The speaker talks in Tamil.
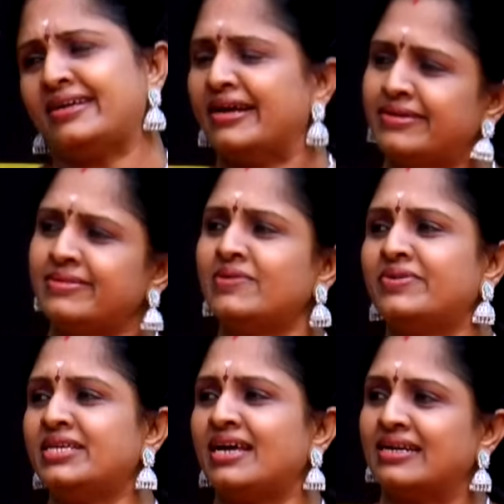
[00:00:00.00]
எழுந்து
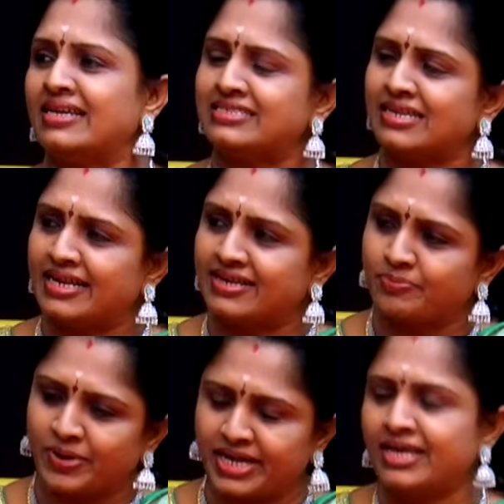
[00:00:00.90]
வந்து நாங்கள் நீச்சல் அடிக்க
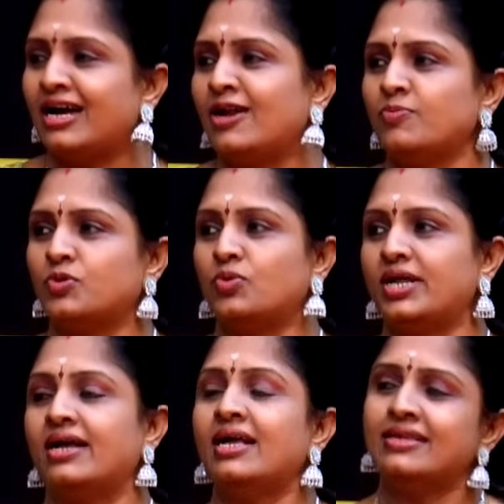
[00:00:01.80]
பழகினாலும் கூட
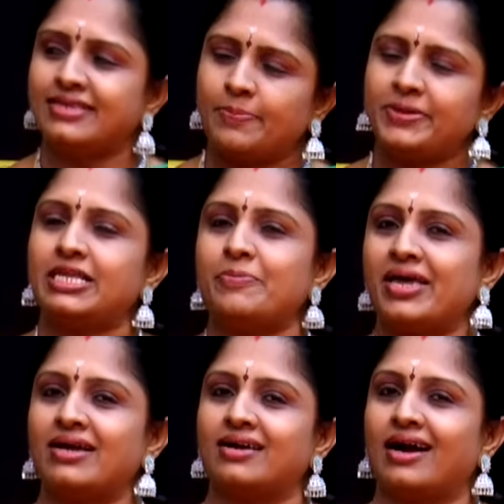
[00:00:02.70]
திருப்பி திருப்பி
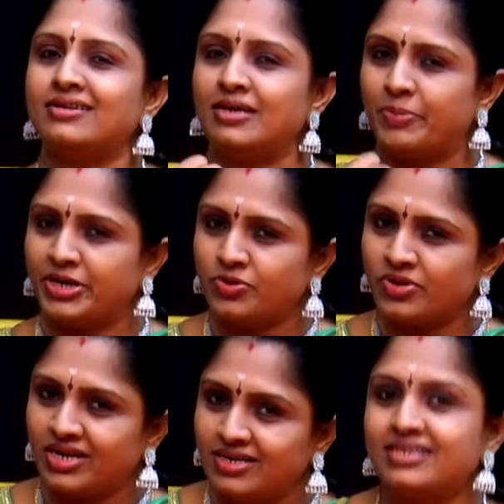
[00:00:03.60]
எங்கள் கால்கள்
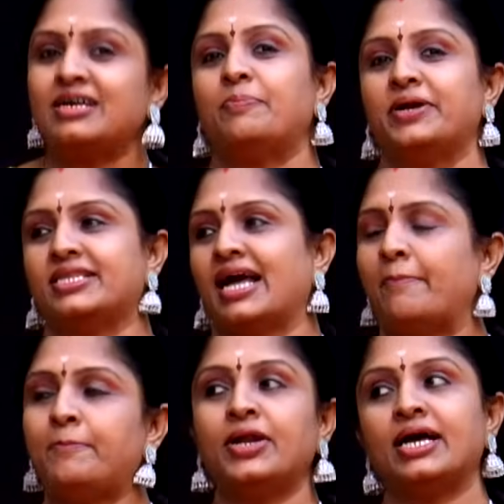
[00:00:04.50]
பின்னோக்கி இழுக்கப்படுது
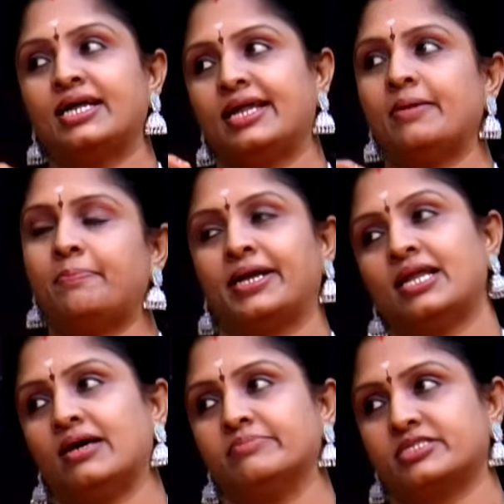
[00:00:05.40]
அப்போ நாங்கள் என்ன
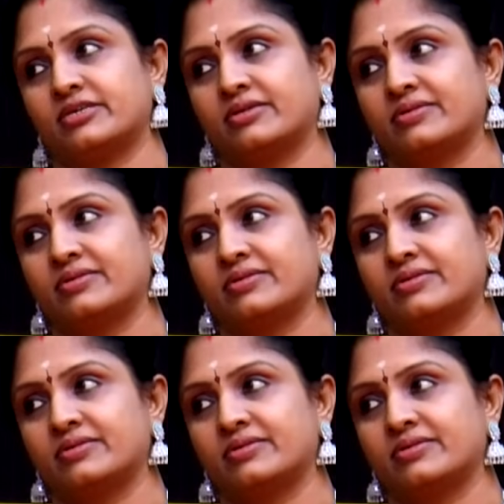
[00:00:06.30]
பண்ணலாம் சார்